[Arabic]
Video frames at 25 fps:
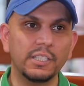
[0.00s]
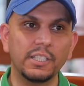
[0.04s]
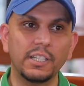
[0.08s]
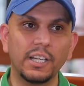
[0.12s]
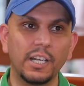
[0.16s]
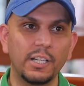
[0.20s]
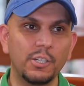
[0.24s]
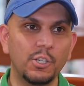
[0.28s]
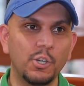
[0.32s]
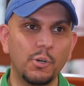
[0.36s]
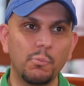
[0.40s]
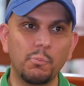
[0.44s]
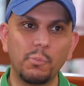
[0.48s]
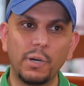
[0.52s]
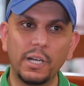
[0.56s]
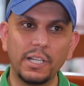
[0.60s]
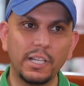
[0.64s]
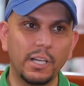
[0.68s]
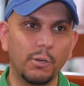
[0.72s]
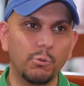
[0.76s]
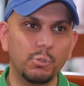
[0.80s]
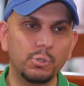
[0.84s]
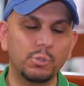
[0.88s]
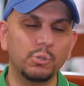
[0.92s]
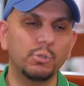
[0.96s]
النقرة اليوم ما
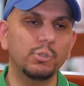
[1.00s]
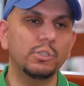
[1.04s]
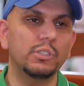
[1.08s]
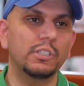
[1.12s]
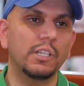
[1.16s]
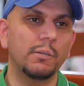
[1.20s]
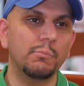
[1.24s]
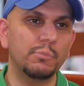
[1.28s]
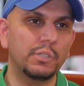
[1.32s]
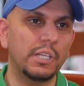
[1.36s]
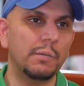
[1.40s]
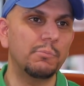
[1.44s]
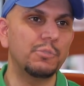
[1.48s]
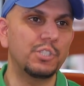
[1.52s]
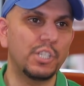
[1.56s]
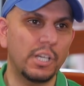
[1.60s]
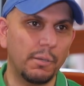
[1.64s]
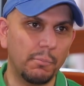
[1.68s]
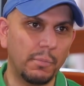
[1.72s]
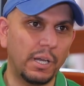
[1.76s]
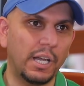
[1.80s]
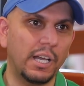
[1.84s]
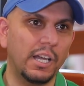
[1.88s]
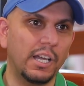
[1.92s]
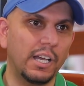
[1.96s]
لها وجود تم
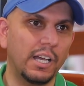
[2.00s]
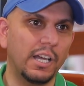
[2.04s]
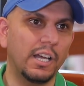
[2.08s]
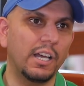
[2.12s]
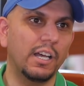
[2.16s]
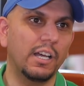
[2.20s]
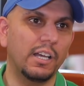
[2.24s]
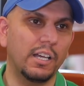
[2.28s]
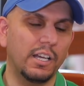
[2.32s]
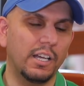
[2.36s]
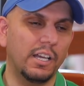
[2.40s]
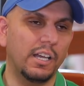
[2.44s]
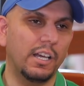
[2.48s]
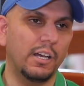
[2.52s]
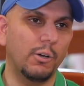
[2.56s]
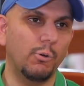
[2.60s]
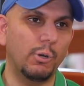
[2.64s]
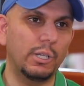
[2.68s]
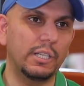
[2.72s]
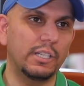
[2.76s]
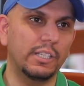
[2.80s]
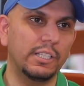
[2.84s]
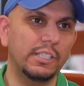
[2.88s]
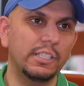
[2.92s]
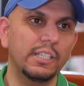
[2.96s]
دمجها مع
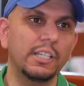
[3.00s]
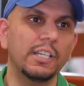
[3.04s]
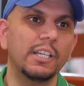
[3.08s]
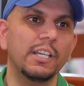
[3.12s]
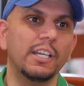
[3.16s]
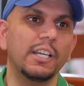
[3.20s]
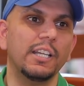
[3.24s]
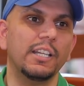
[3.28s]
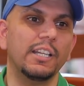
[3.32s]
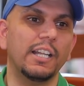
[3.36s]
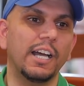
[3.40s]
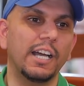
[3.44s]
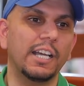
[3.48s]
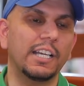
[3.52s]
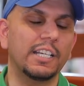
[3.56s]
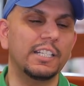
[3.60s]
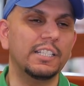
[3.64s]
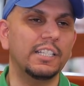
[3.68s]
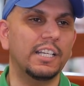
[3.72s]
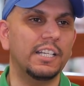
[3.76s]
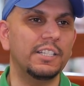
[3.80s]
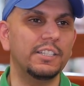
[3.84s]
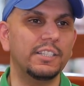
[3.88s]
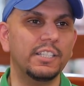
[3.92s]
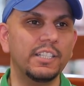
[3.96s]
حولي
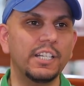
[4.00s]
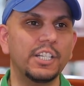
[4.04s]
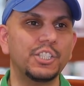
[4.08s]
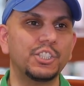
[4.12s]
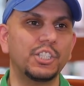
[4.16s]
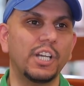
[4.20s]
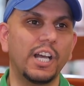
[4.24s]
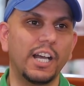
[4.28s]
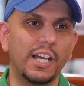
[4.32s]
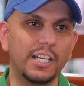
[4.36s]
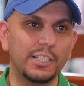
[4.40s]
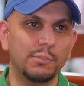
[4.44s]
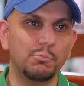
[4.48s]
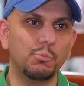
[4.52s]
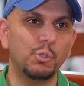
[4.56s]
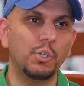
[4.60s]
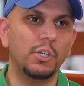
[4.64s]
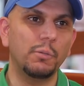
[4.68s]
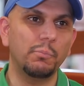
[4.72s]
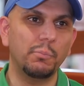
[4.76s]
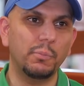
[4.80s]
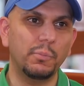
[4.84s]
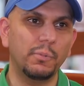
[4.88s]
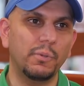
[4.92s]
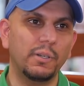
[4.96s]
لكن عندنا شاهد
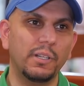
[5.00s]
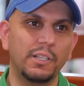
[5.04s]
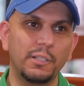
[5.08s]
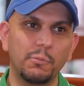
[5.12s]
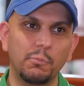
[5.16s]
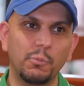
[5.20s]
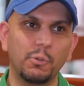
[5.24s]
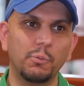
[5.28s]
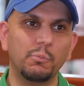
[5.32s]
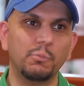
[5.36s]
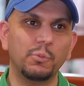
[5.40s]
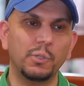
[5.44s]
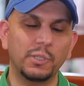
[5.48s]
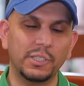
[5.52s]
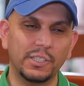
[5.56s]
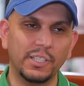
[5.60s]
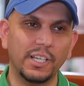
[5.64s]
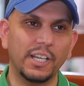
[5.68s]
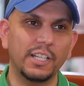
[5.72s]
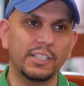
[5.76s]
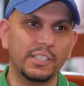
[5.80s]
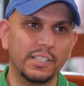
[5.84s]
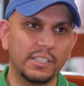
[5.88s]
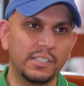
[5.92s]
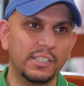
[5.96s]
مهم
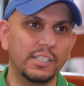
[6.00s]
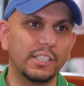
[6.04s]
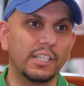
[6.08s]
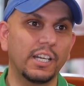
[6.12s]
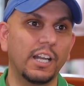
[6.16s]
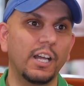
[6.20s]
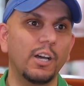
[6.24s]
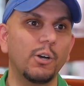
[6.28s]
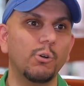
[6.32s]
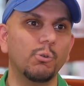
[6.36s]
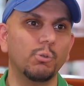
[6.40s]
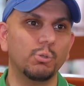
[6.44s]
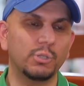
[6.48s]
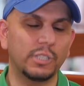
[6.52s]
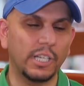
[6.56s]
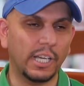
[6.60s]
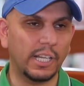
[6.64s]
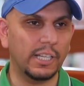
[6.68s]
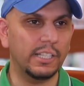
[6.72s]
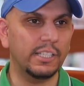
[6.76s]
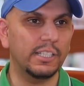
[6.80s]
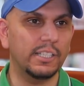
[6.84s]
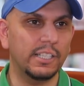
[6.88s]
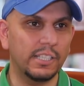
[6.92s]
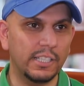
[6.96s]
لمنطقة النقرة
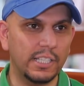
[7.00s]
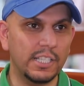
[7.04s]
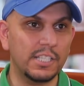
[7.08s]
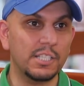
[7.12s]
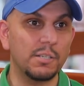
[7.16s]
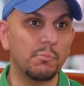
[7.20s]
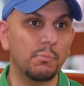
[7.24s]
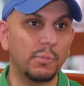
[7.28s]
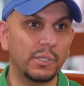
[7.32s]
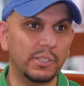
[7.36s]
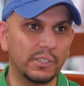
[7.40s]
وتخليد لاسم